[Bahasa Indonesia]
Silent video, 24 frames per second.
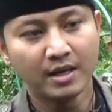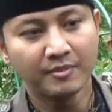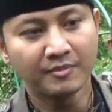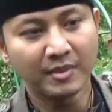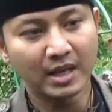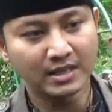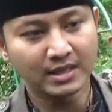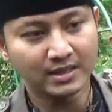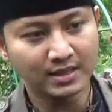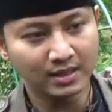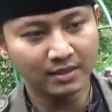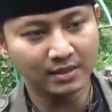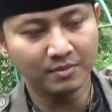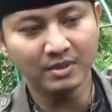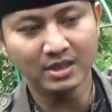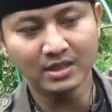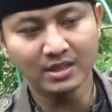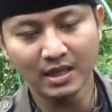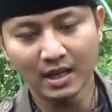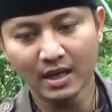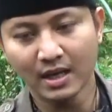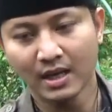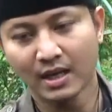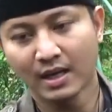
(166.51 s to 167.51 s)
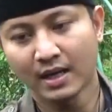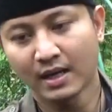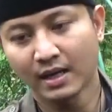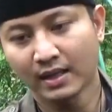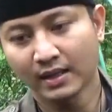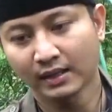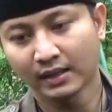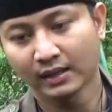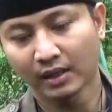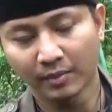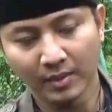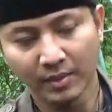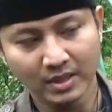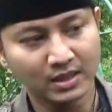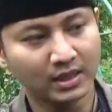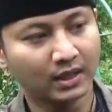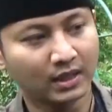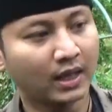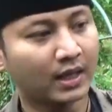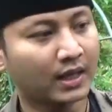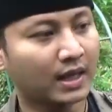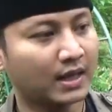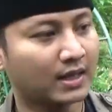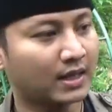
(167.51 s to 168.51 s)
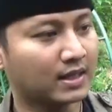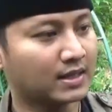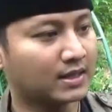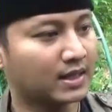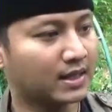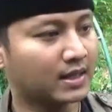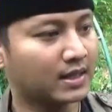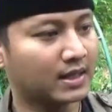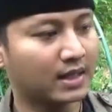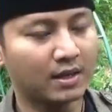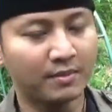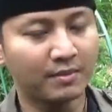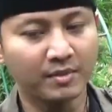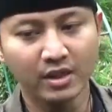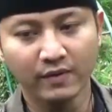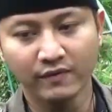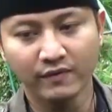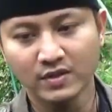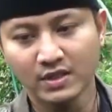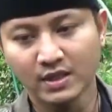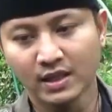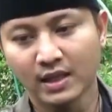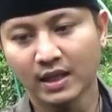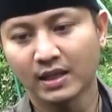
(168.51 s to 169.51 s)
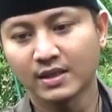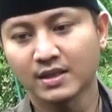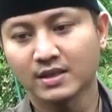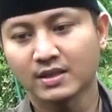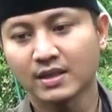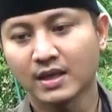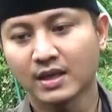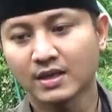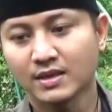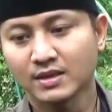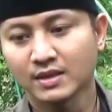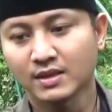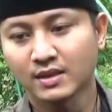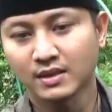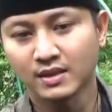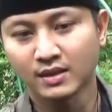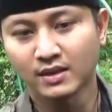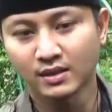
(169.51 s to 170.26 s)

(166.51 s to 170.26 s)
masih bisa kita pastikan adanya yang namanya physical distancing.